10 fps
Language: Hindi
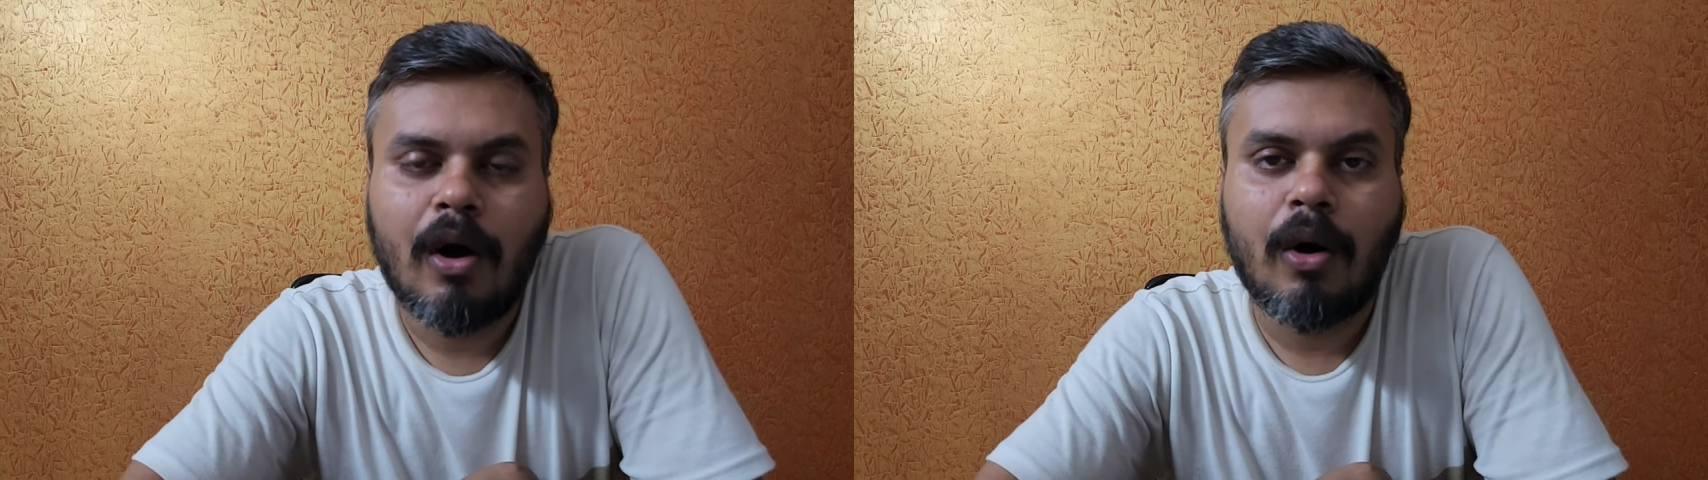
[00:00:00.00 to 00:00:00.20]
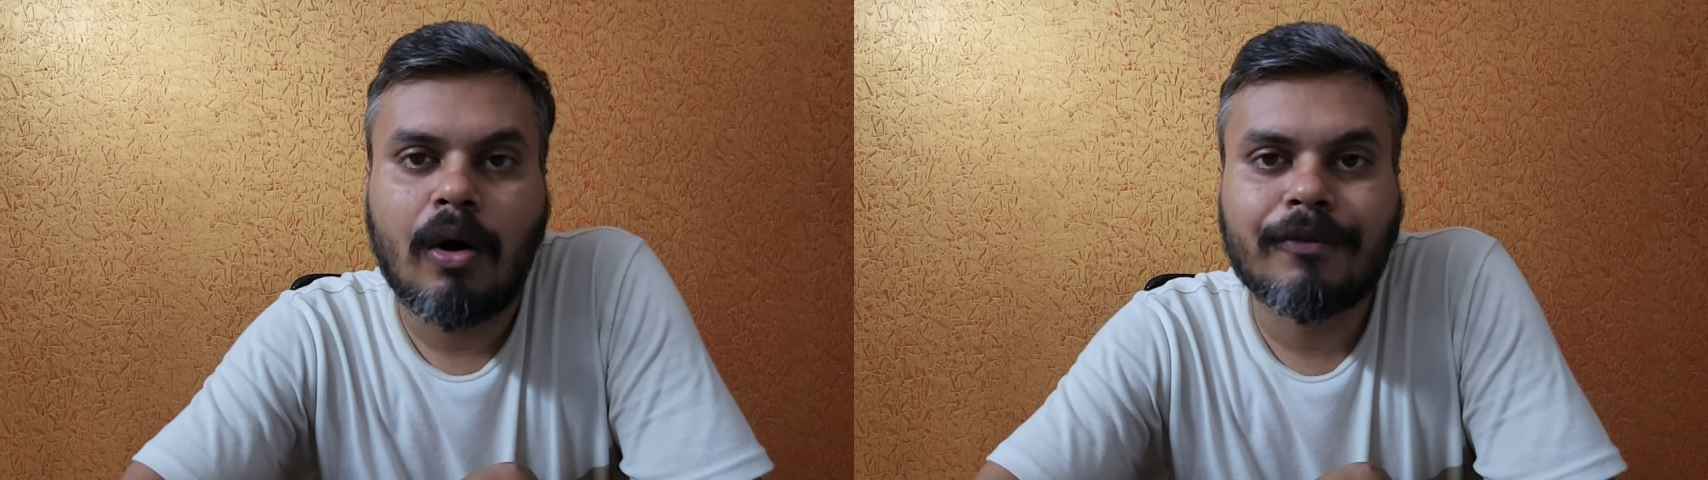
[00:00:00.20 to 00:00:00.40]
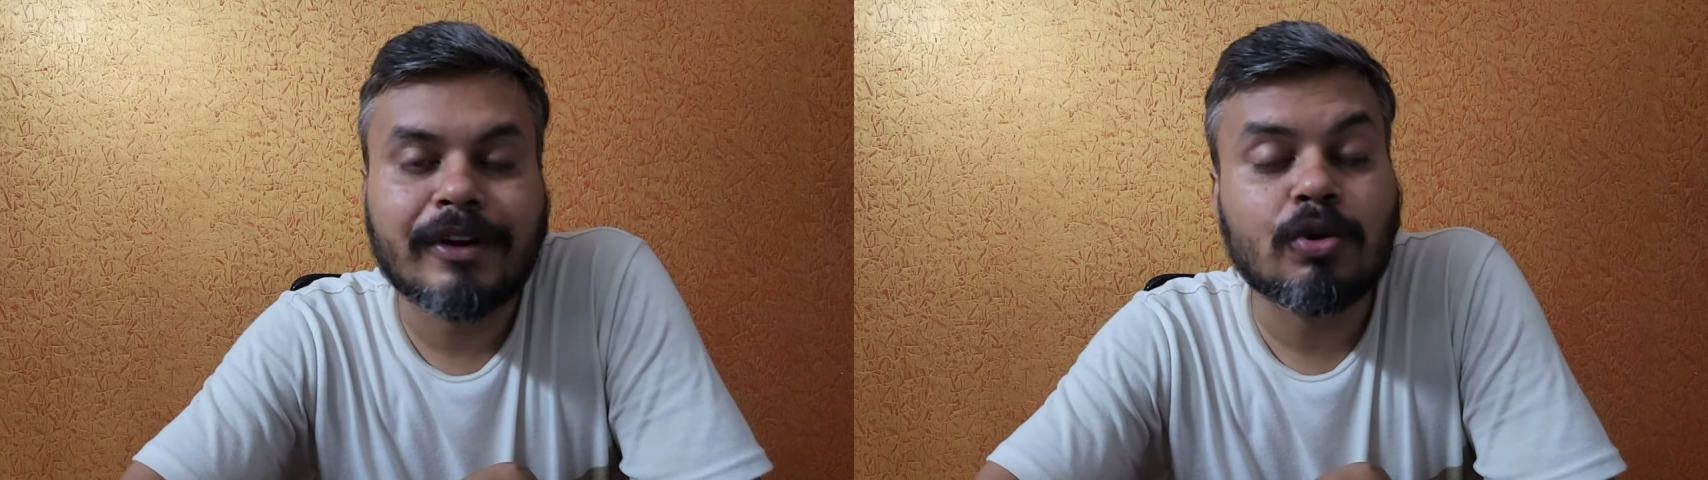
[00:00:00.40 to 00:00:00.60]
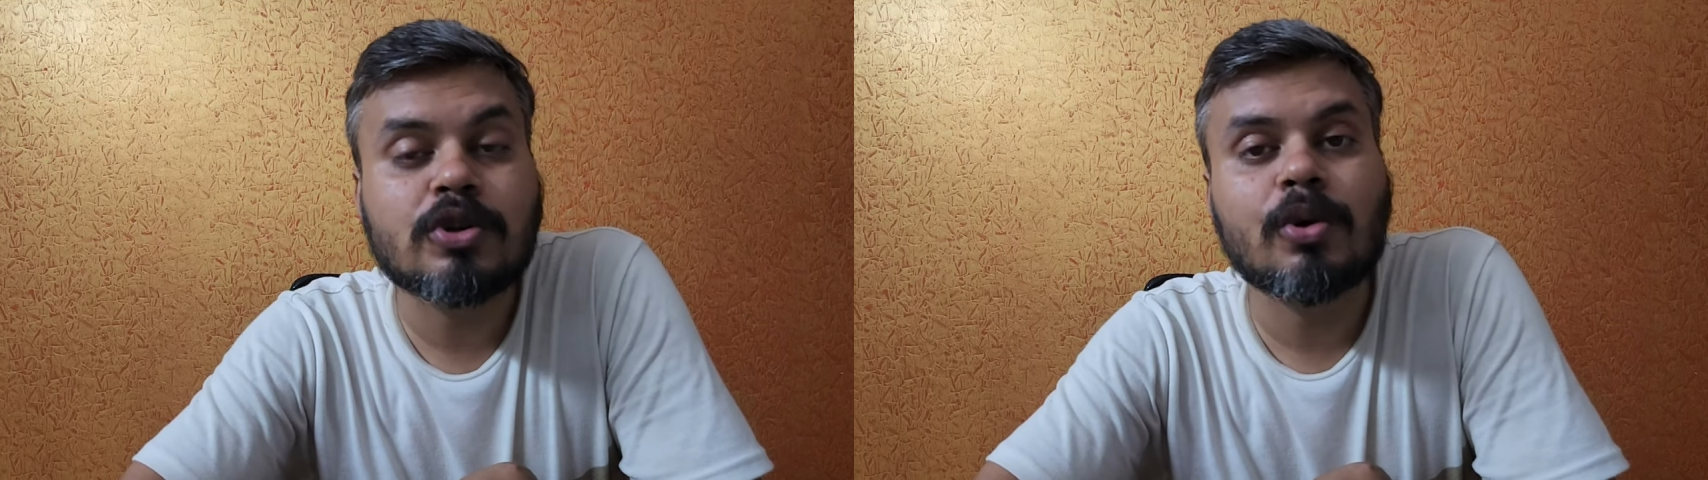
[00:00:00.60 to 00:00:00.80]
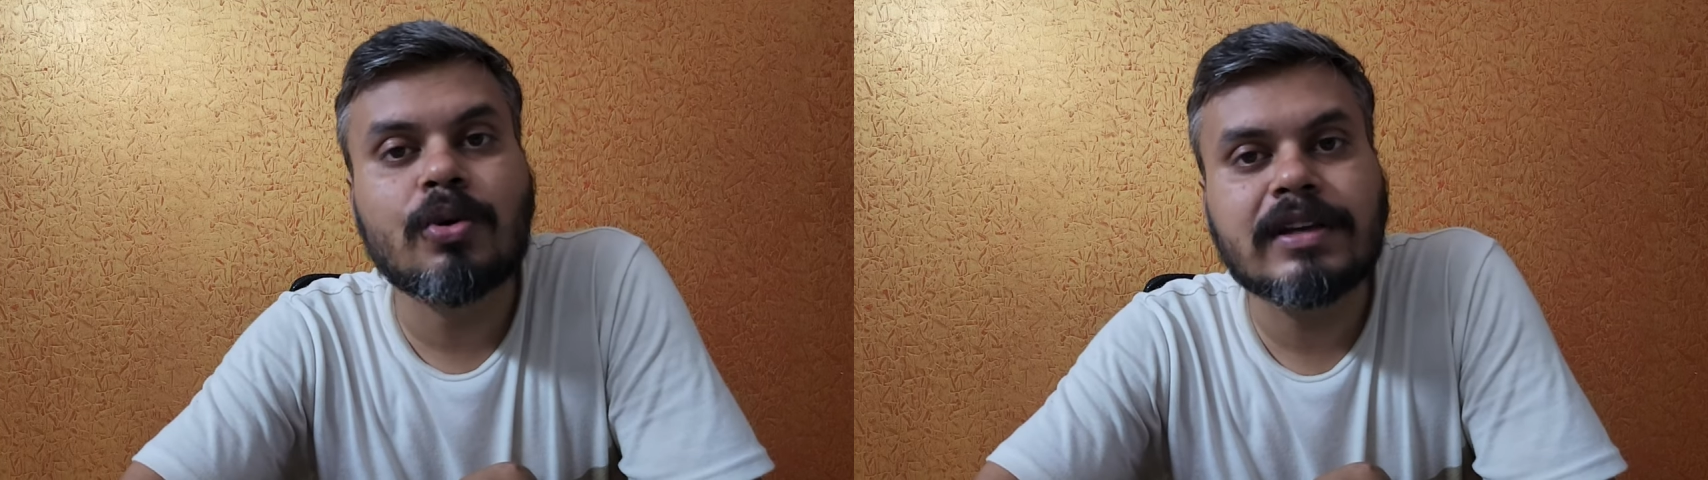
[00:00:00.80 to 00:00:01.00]
और फिर कुछ
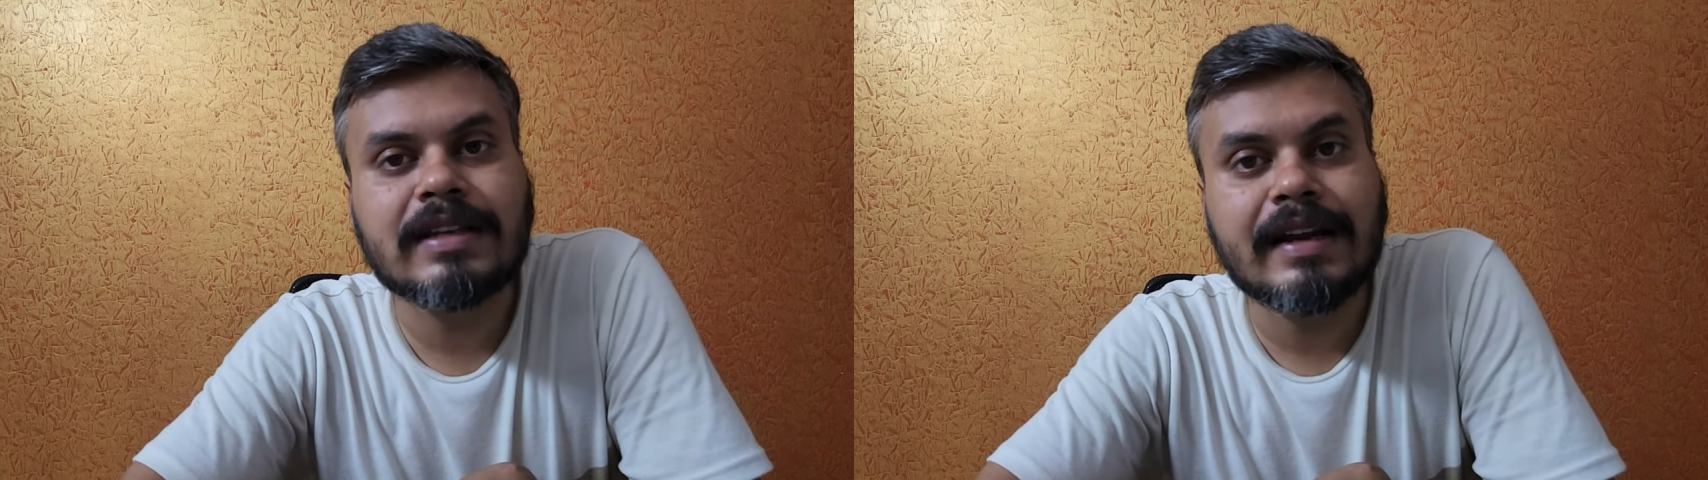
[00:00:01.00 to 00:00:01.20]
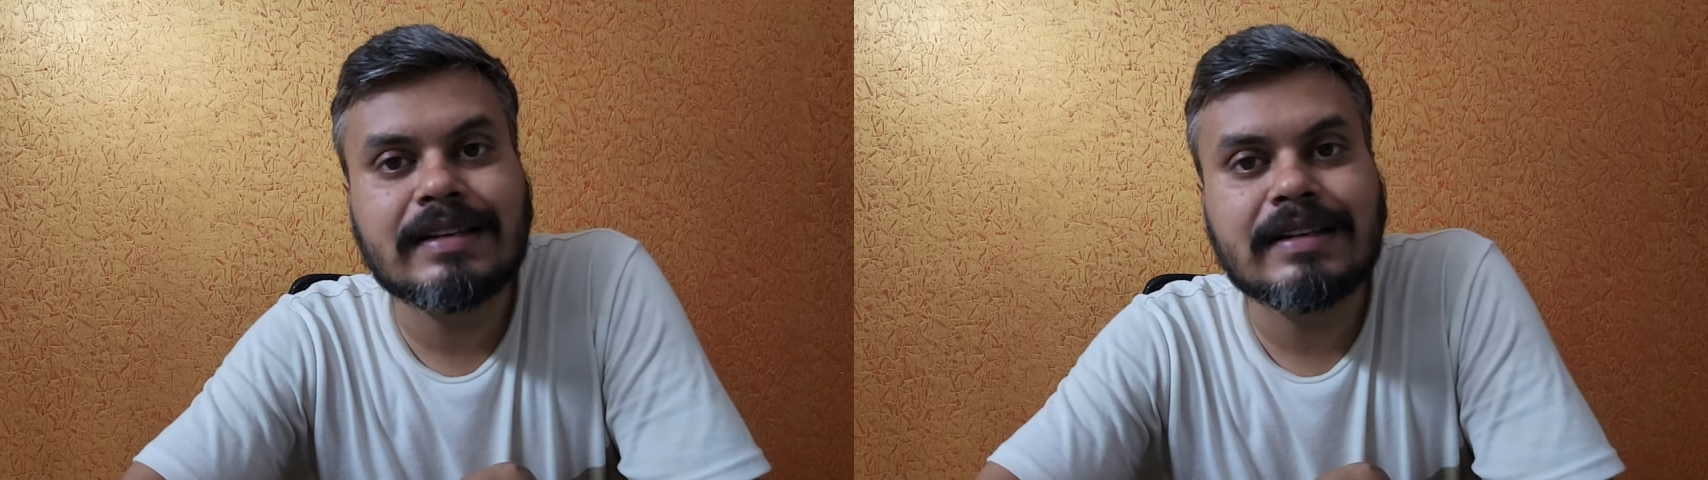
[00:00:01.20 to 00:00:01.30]
लोगों की साइड